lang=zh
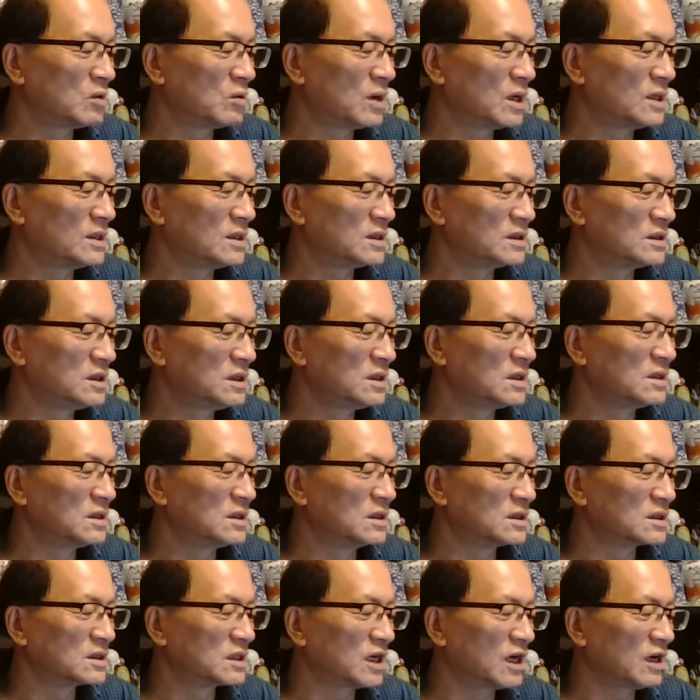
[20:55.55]
欢迎任何
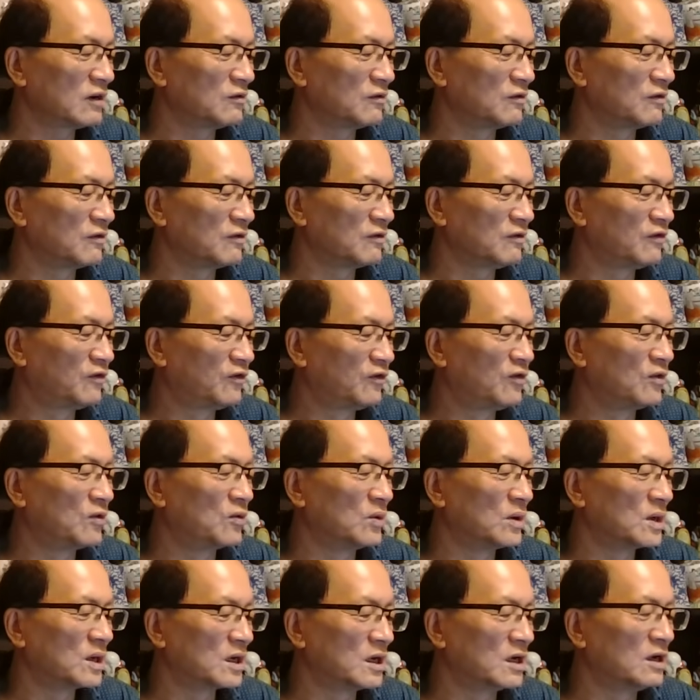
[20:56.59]
人参与吴
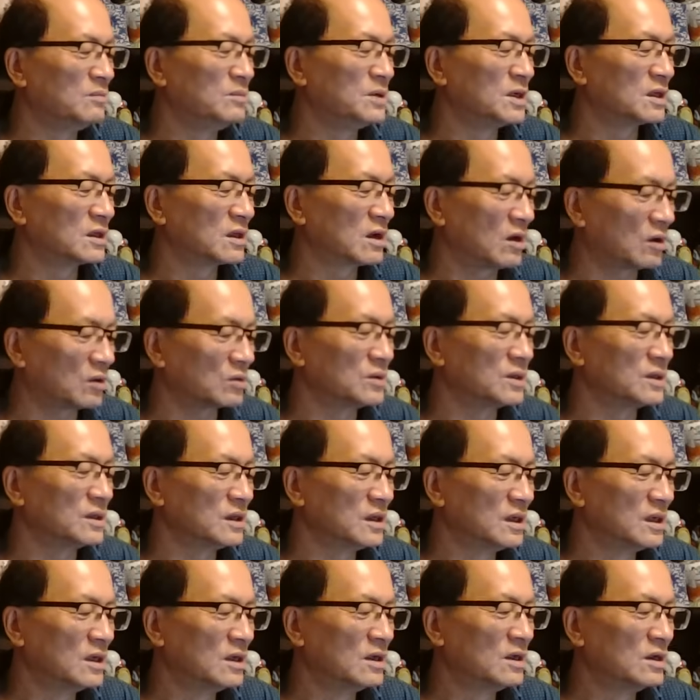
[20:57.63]
国革命讨论，
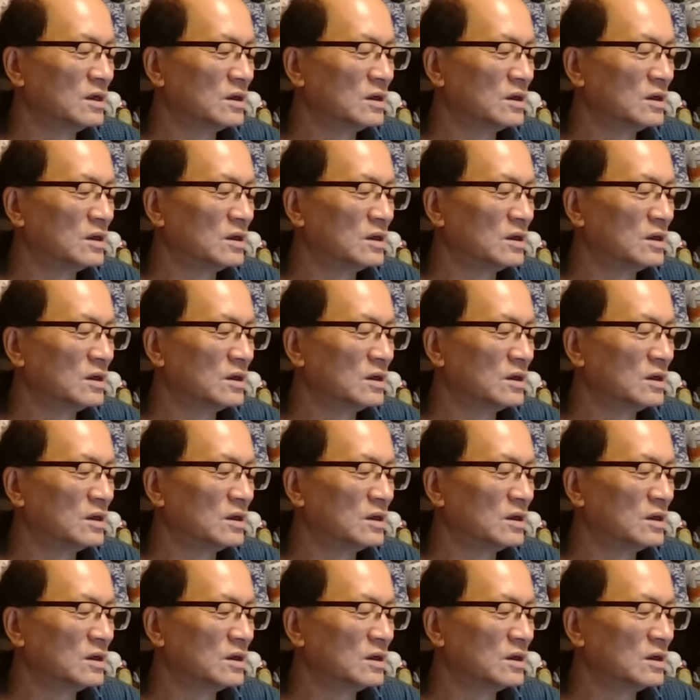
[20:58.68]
